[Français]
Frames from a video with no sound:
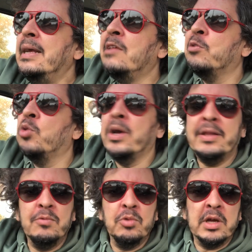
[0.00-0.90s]
les
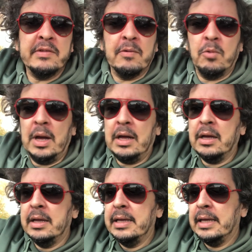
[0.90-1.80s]
autorités voudraient
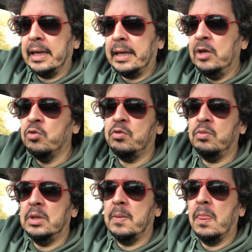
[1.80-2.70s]
savoir qui je suis.